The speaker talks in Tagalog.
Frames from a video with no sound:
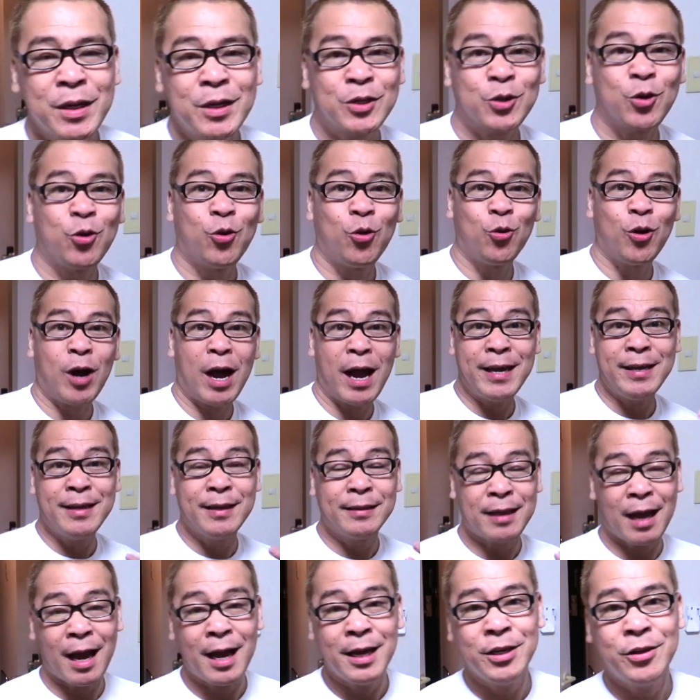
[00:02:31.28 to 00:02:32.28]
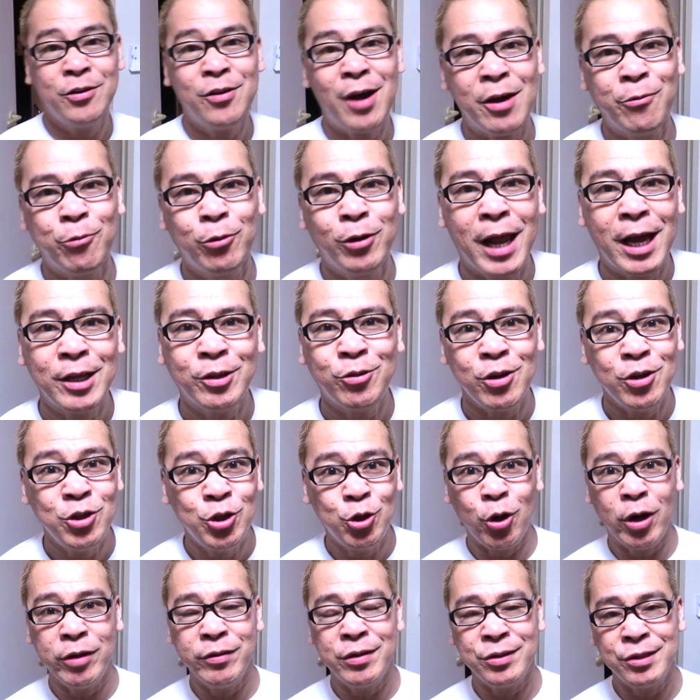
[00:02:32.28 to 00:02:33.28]
So, kain na tayo. I would like to
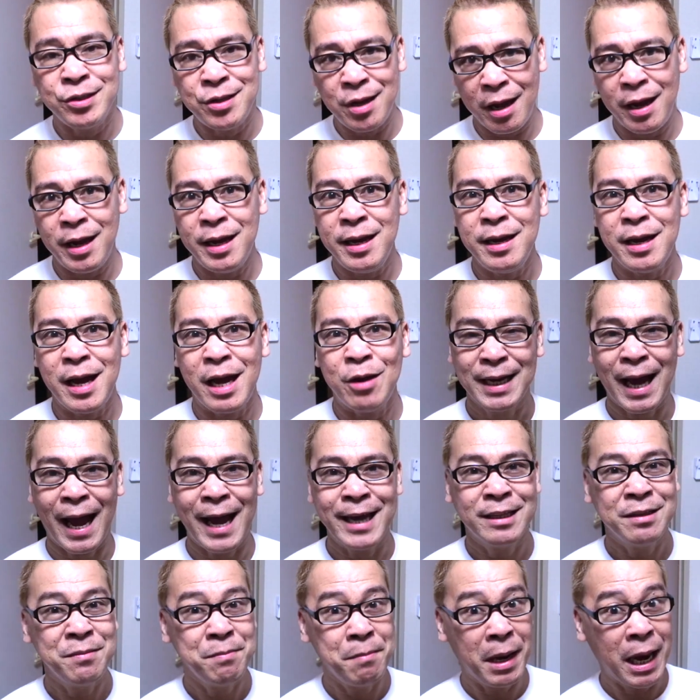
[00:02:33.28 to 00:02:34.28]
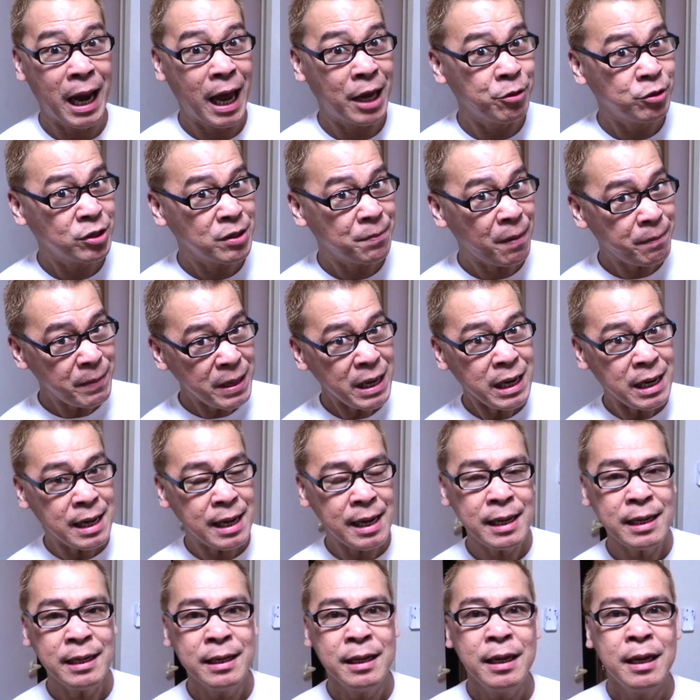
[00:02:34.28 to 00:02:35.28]
enjoy this day. At kahit malayo sa
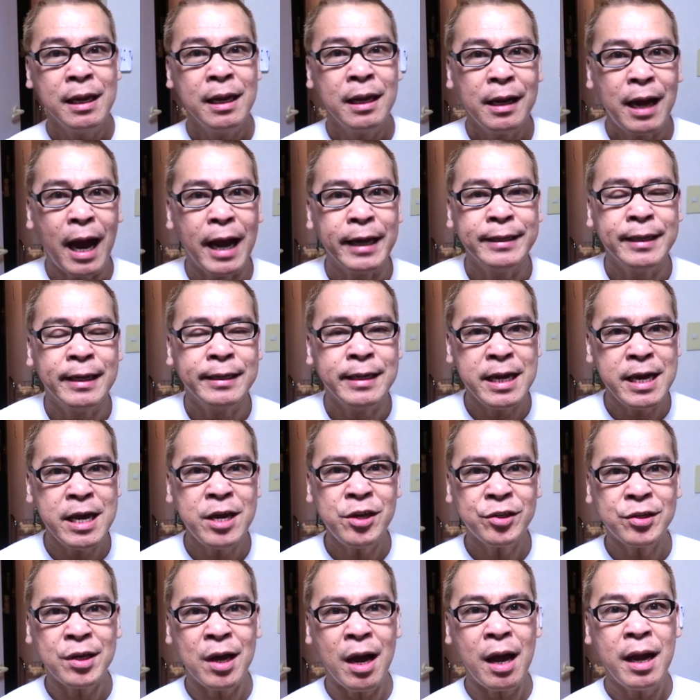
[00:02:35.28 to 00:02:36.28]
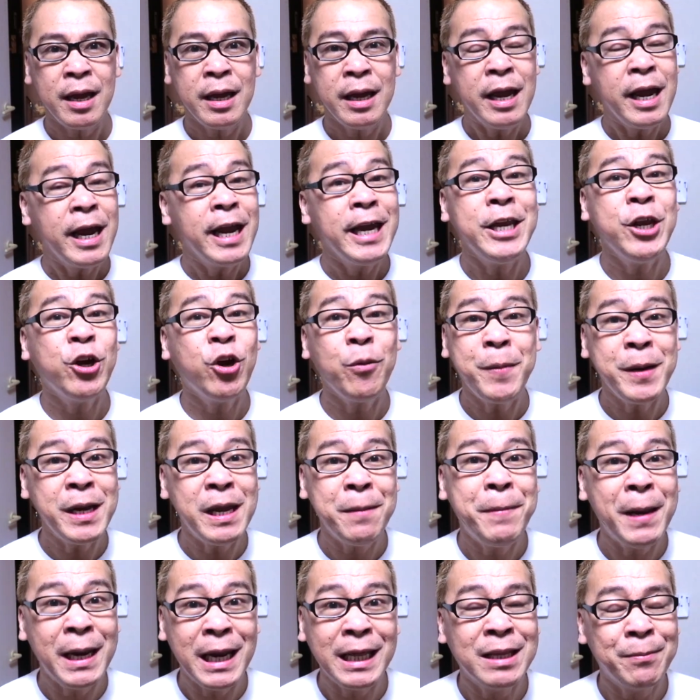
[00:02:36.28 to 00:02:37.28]
pamilya, kahit nag-iisa, hindi ko
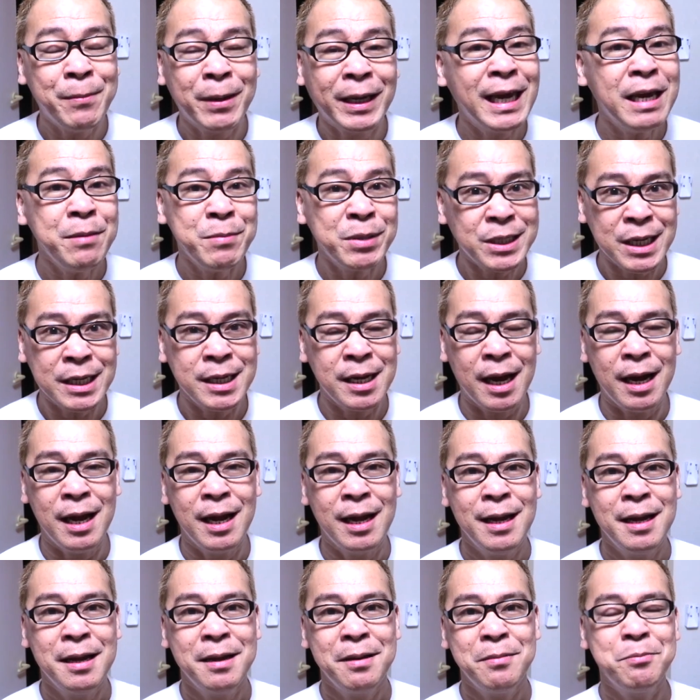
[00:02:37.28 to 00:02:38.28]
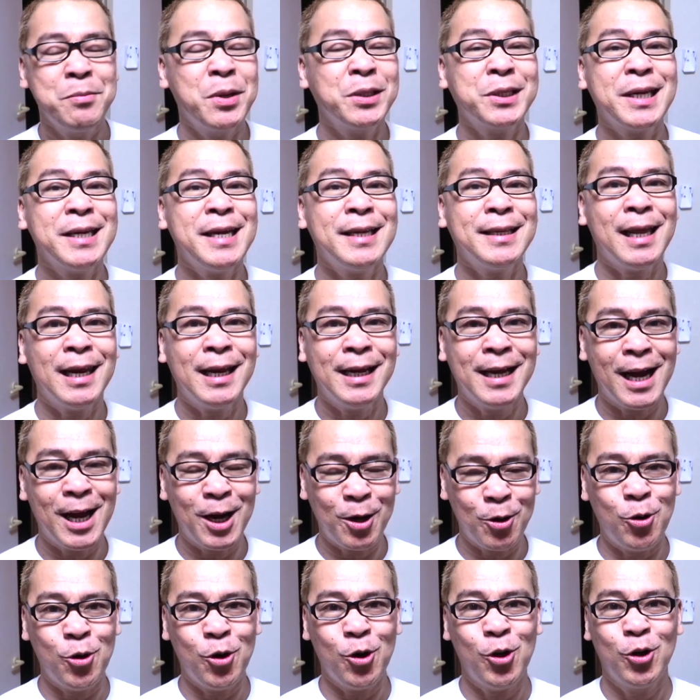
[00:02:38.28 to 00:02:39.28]
pinipilit na maging masaya. Masaya talaga
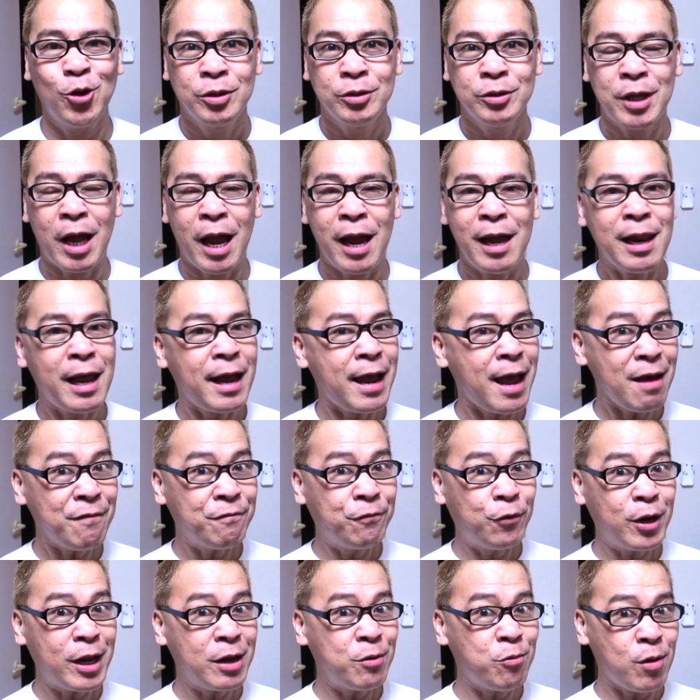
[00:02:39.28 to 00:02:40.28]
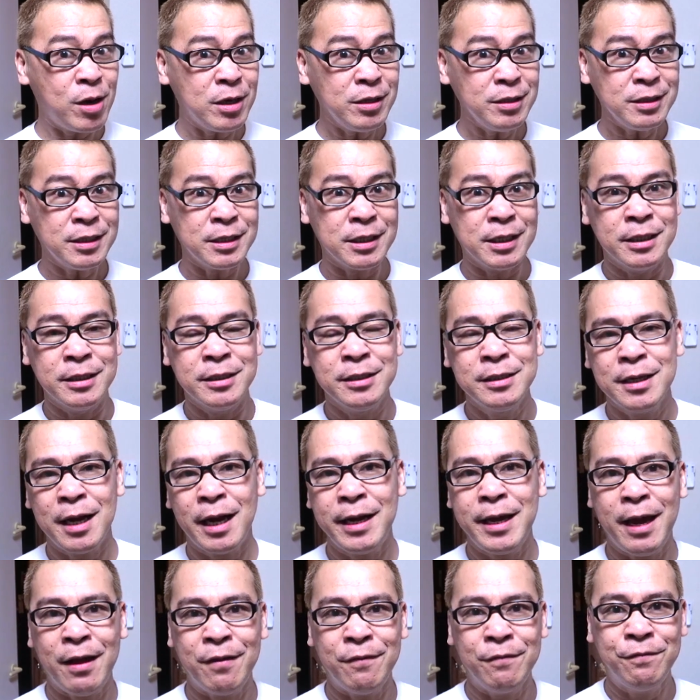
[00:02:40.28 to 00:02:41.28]
ako. Dahil I have what I wanted.
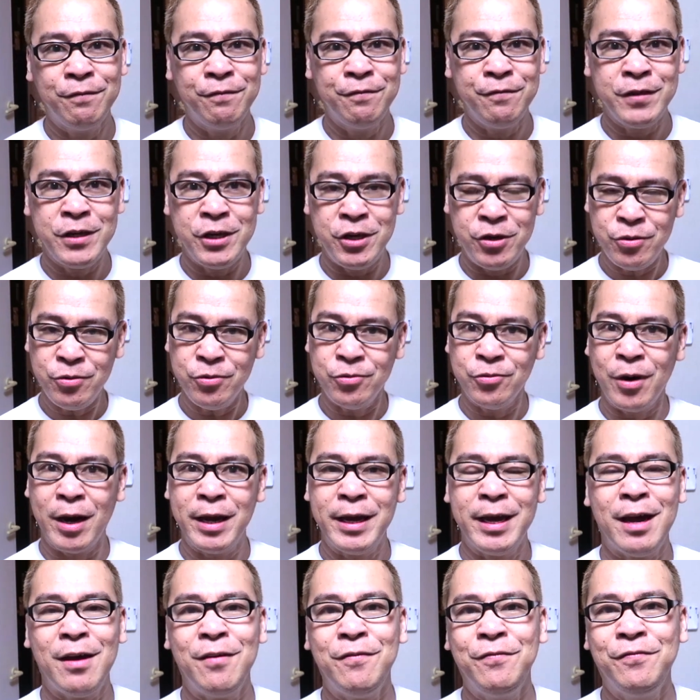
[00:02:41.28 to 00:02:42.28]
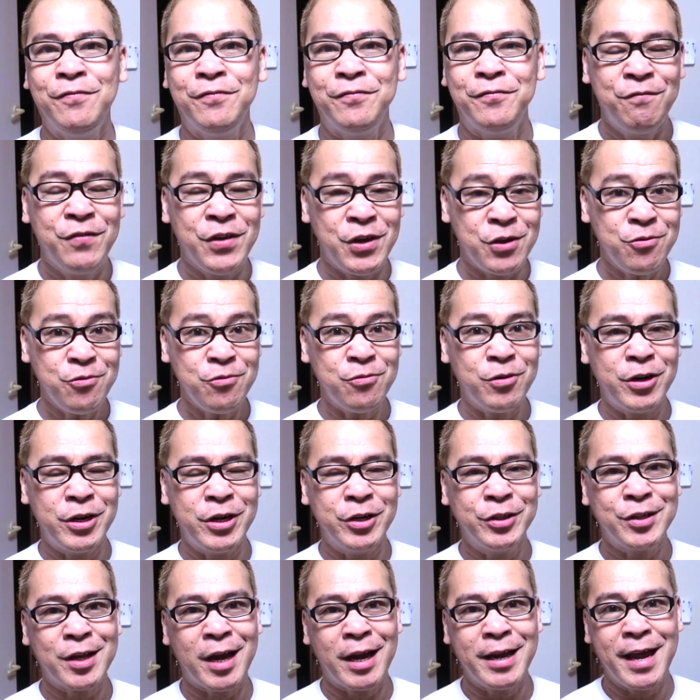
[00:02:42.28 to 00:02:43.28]
I have you. I have
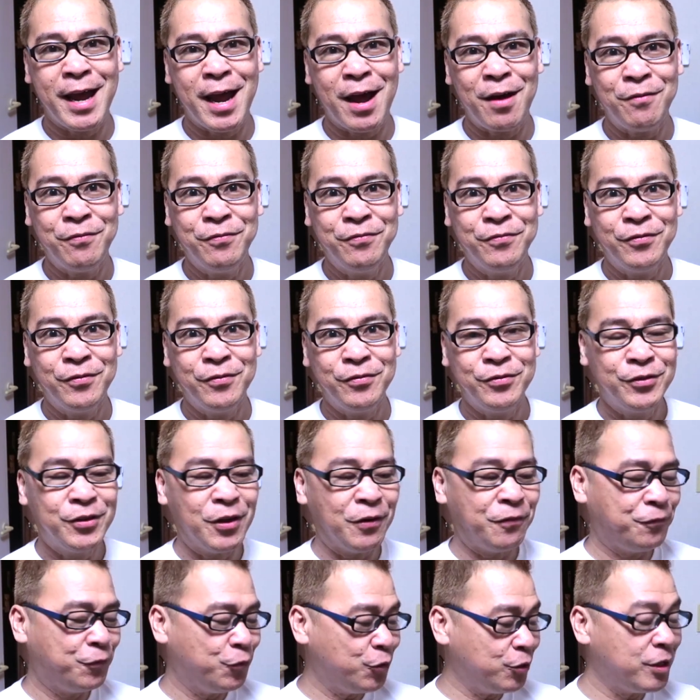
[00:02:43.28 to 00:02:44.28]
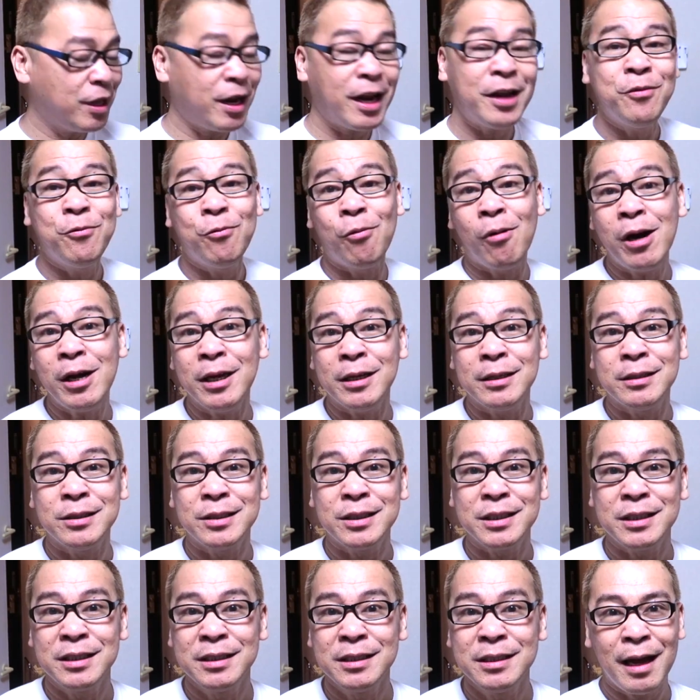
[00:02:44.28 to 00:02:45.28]
viewers. I have the food that I
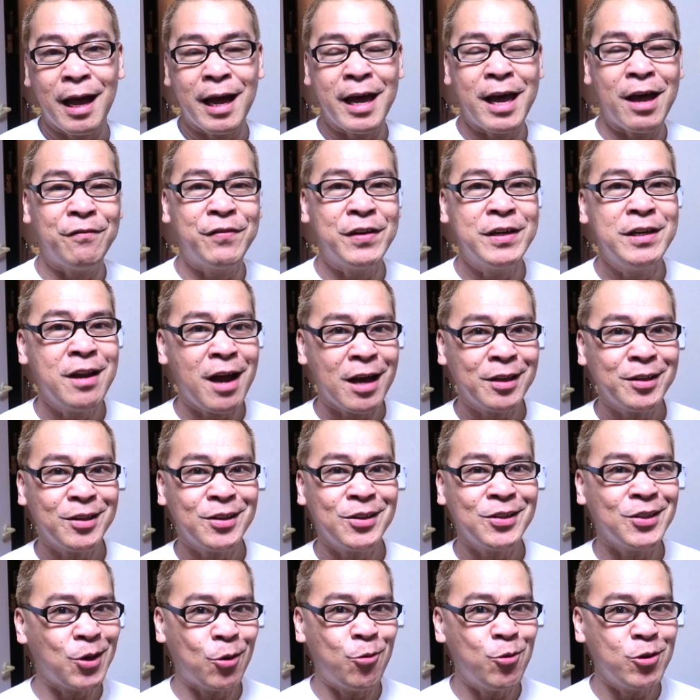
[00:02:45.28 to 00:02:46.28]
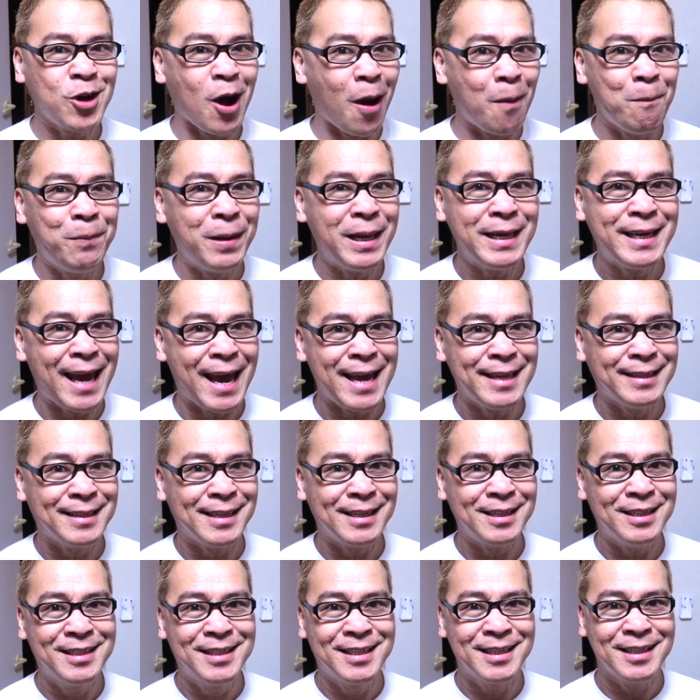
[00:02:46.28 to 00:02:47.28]
want. I have a not so
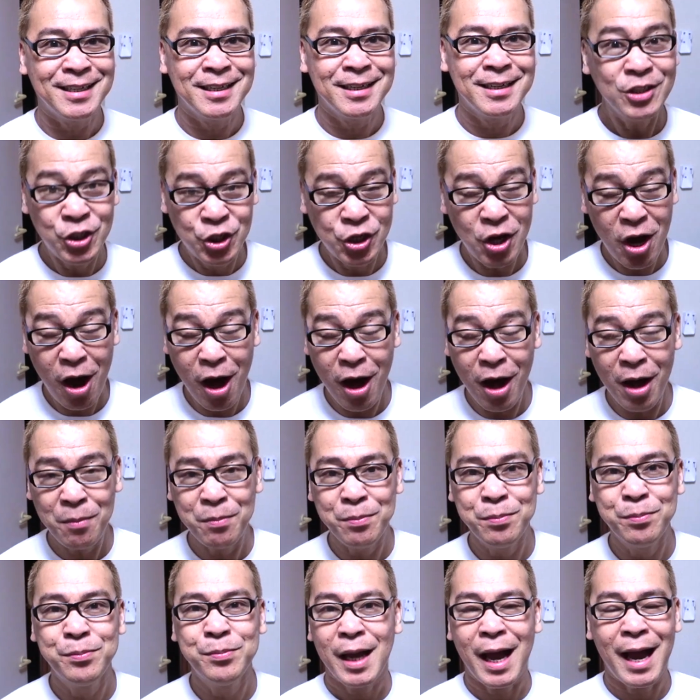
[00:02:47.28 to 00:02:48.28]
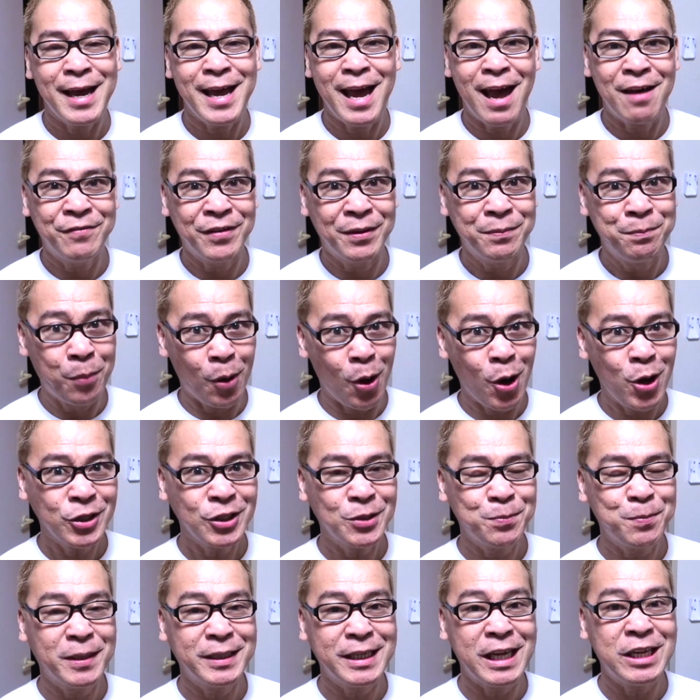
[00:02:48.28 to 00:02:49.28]
complicated job. I have a
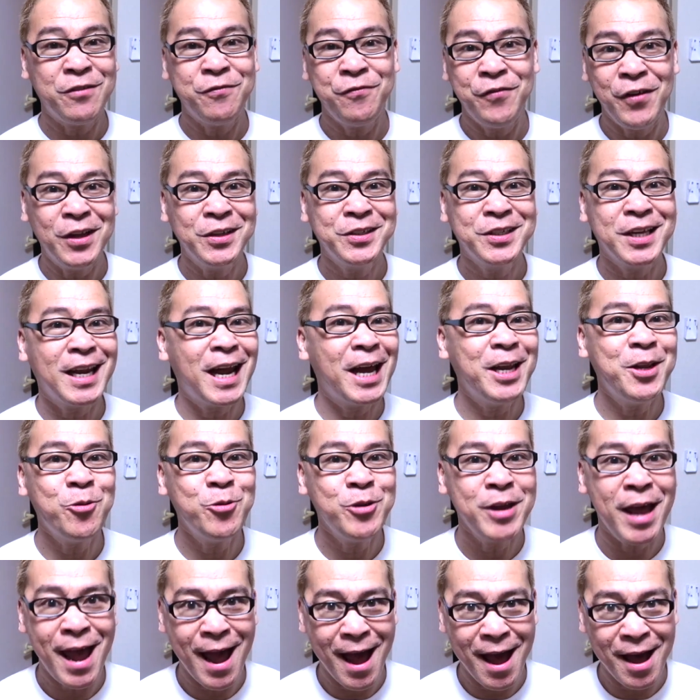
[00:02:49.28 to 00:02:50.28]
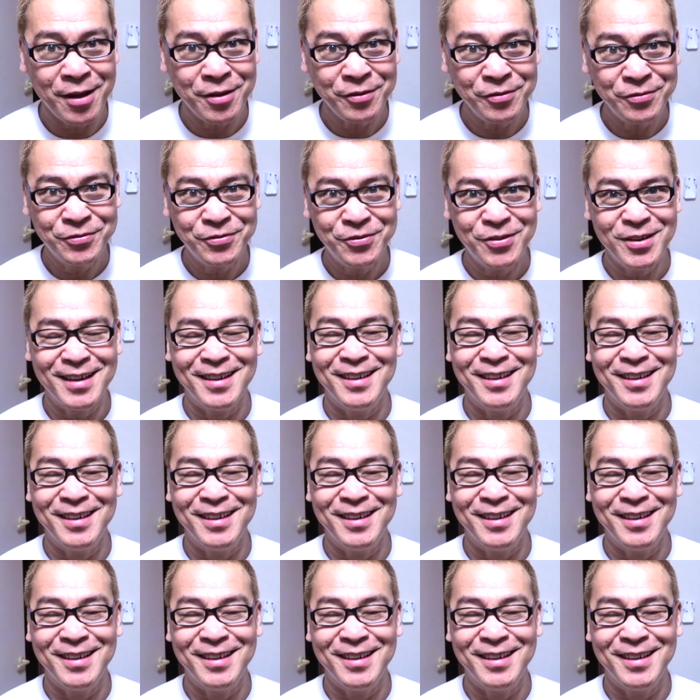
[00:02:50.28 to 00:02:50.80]
boss, but it feels that I don't have.